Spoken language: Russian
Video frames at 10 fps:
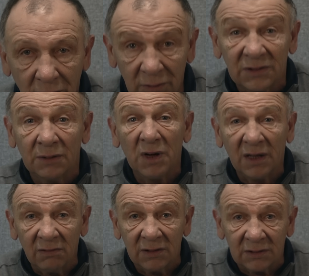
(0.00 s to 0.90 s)
Он
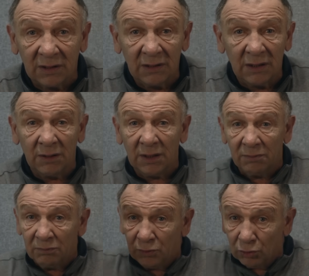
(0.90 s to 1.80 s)
замахивается
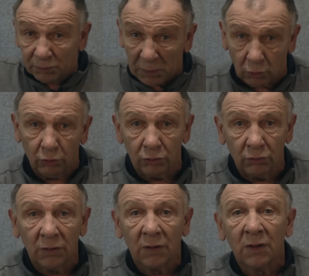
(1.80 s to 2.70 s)
и бьет по
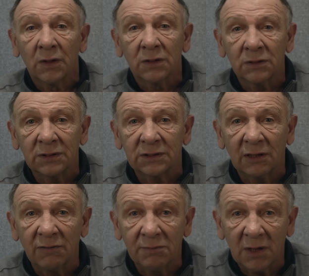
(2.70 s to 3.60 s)
кону со
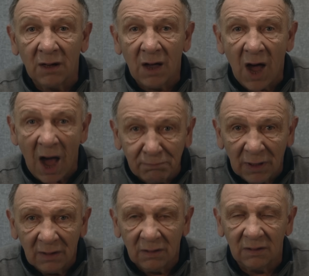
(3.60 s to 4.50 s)
словами «хап!».